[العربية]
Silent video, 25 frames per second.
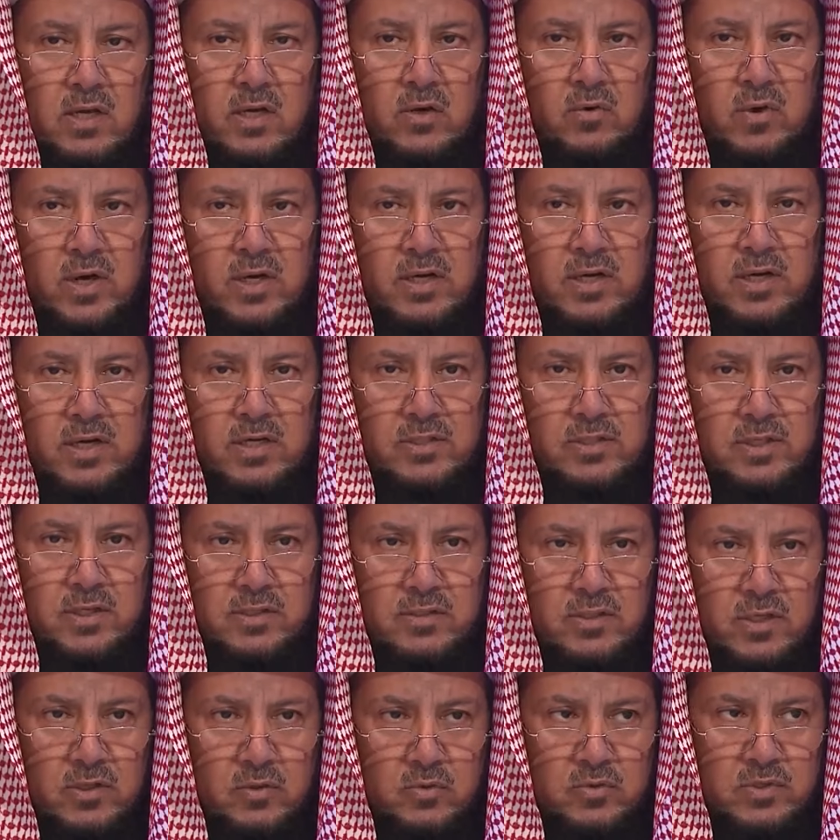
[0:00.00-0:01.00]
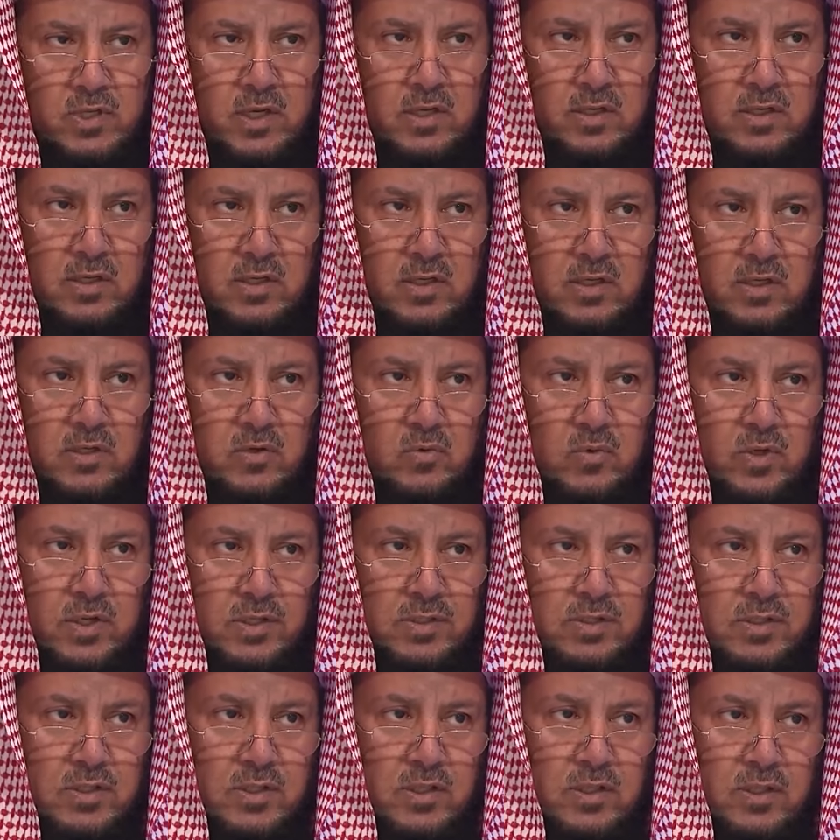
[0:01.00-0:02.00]
لو أن شخصا يصلي
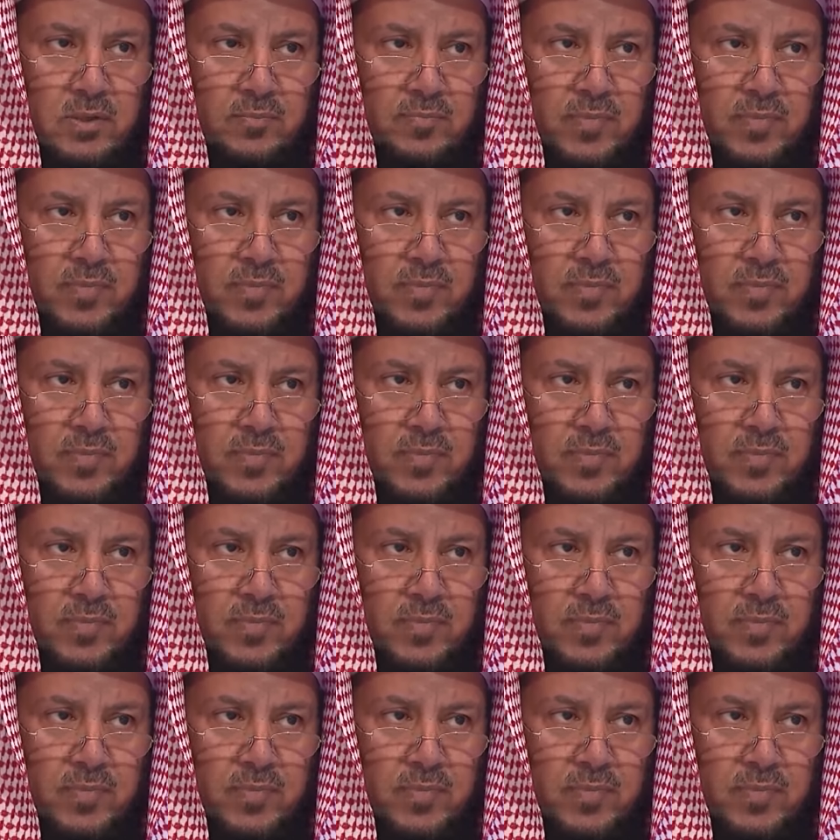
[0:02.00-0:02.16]
لوحده